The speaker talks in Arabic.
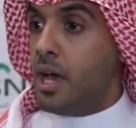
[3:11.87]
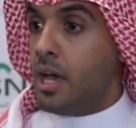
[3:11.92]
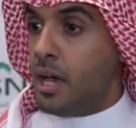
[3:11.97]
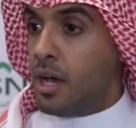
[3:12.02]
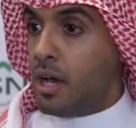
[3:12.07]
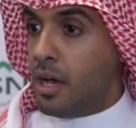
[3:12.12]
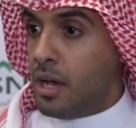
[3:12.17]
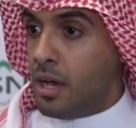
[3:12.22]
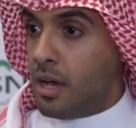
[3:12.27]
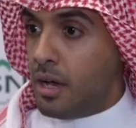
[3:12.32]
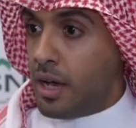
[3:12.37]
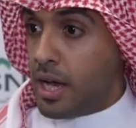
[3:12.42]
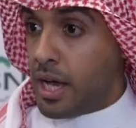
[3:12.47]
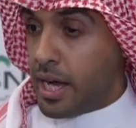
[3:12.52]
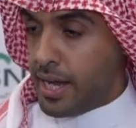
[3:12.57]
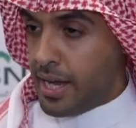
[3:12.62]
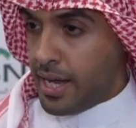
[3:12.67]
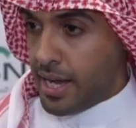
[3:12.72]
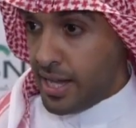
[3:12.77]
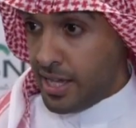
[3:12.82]
آه،
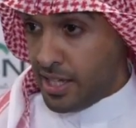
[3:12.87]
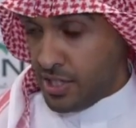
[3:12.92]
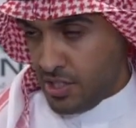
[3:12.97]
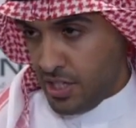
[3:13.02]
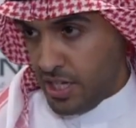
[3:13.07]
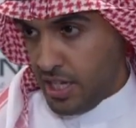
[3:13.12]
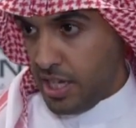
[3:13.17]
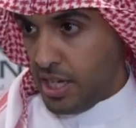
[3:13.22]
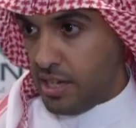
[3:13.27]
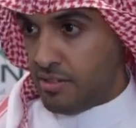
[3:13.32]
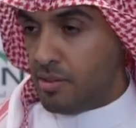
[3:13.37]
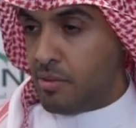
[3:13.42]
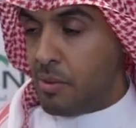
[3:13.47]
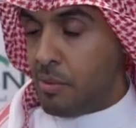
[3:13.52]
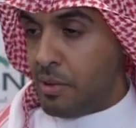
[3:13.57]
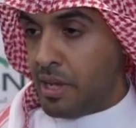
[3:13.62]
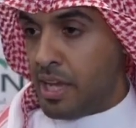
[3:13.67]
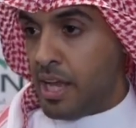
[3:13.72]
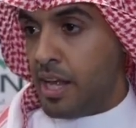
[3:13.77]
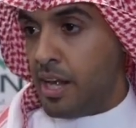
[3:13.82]
الرعاية الصحية في
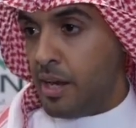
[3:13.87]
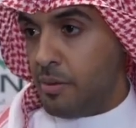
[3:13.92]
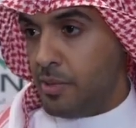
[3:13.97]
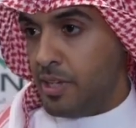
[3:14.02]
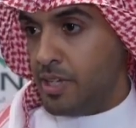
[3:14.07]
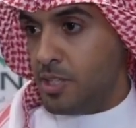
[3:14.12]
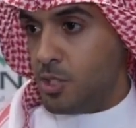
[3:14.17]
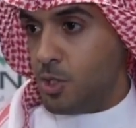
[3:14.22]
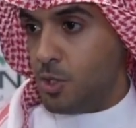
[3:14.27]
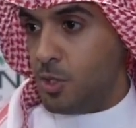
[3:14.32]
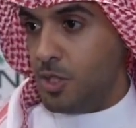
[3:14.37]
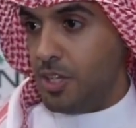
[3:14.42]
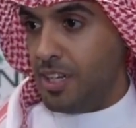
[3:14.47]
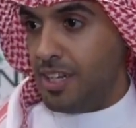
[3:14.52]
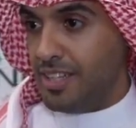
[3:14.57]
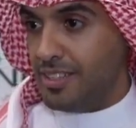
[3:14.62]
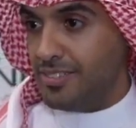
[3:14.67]
المملكة العربية السعودية